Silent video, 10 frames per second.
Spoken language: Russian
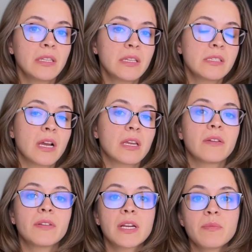на
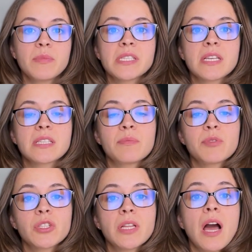днях Еврокомиссия
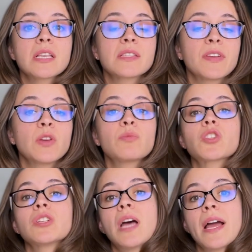сообщила о своем
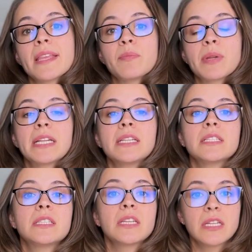желании
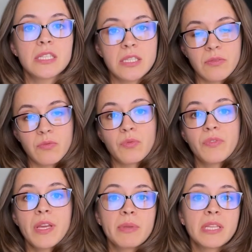продлить директиву
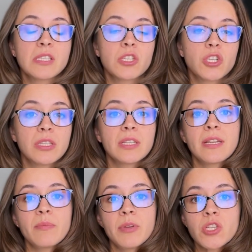временной защиты
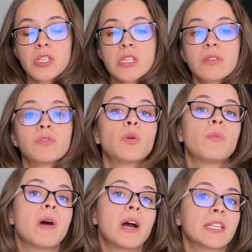для беженцев
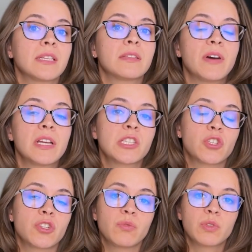до марта
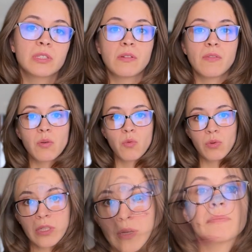2024
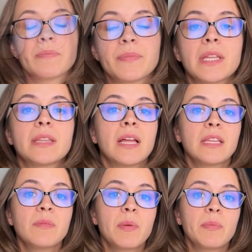года. На
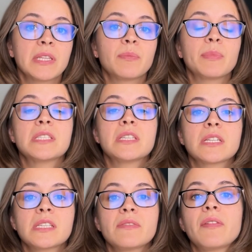данный момент под
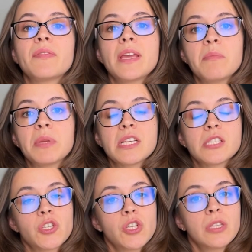директивой
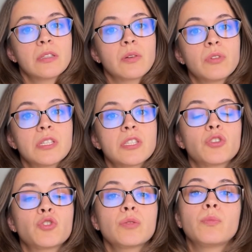временной защиты
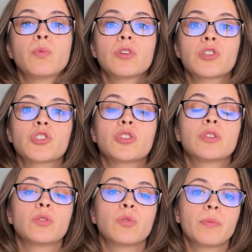находится чуть больше
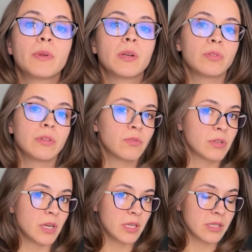4 миллионов
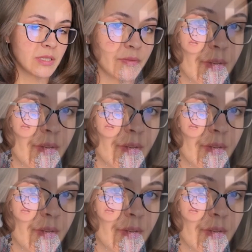украинцев.